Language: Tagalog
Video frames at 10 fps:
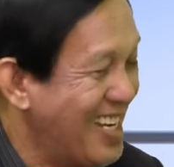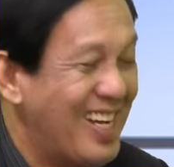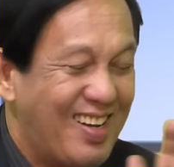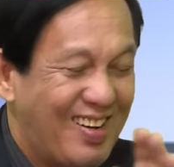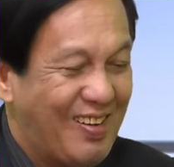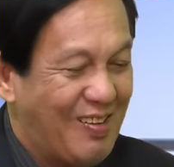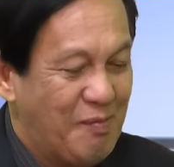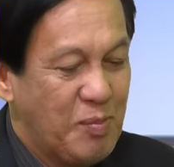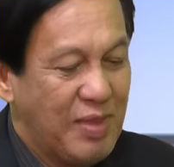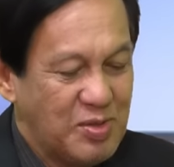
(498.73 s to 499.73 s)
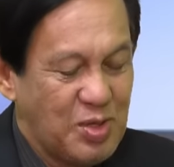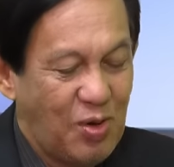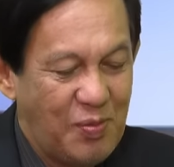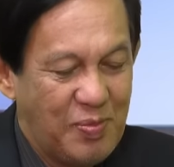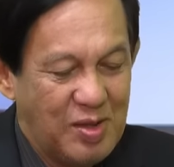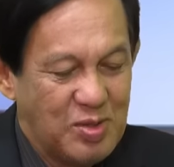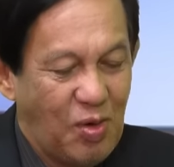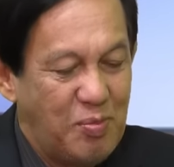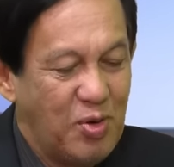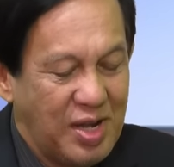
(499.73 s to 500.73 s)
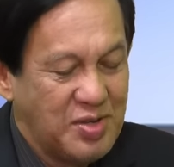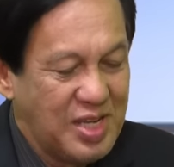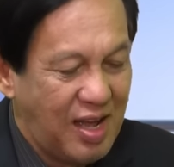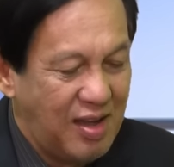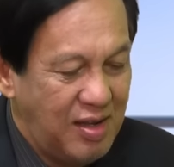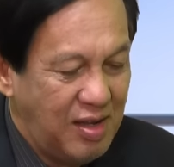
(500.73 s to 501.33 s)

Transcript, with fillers: Mm. Oh. So, so amo na siya.